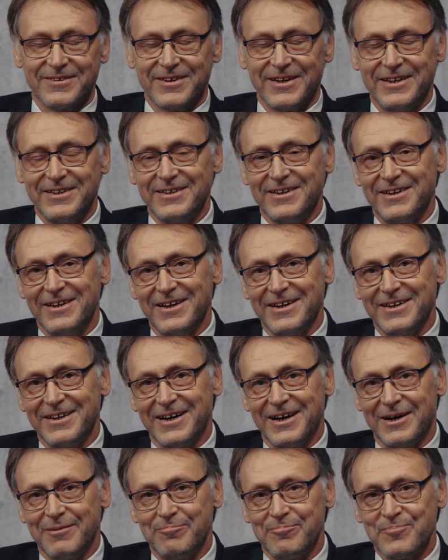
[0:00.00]
kennengelernt
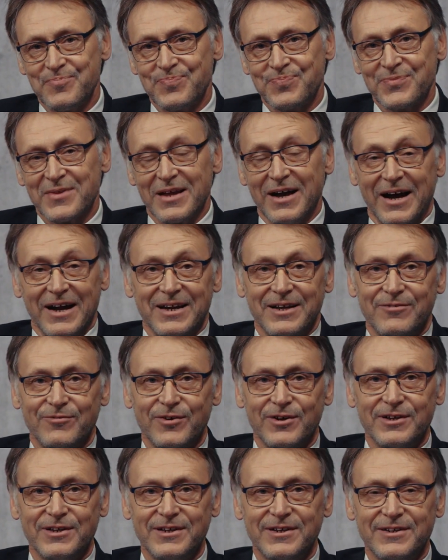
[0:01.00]
haben. Einige
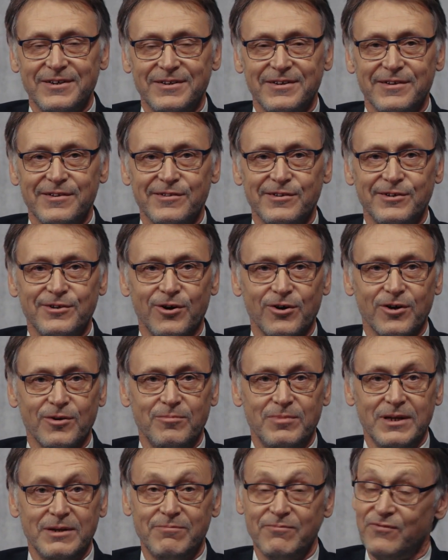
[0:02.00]
von ihnen sind auch
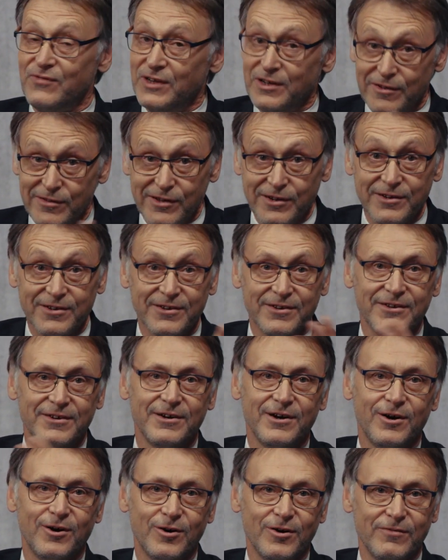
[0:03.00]
geblieben, viele sind
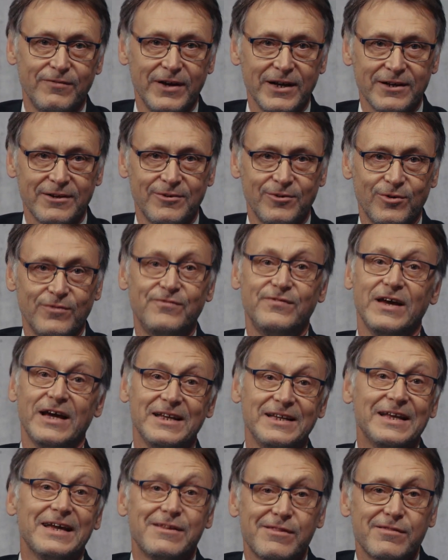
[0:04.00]
auch weg und
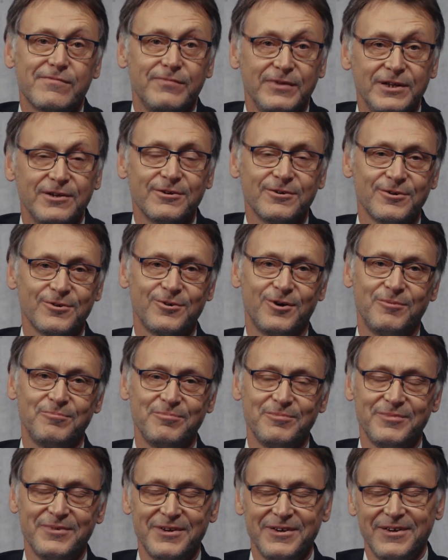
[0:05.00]
werden jetzt
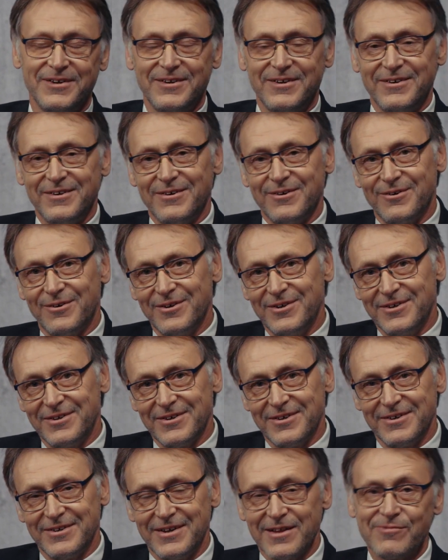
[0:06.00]
wiedergekommen. Und
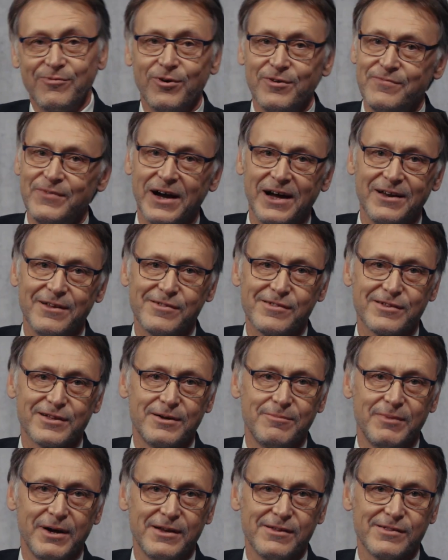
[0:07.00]
äh, das wollen wir alles
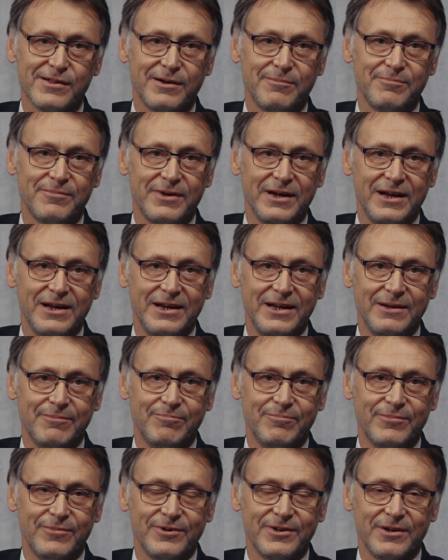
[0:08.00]
gemeinsam
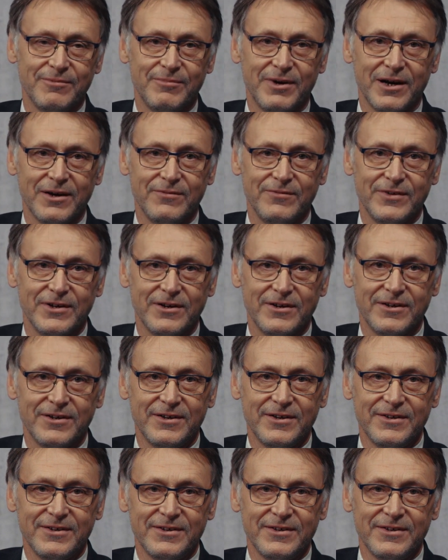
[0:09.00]
erleben. Und dann machen wir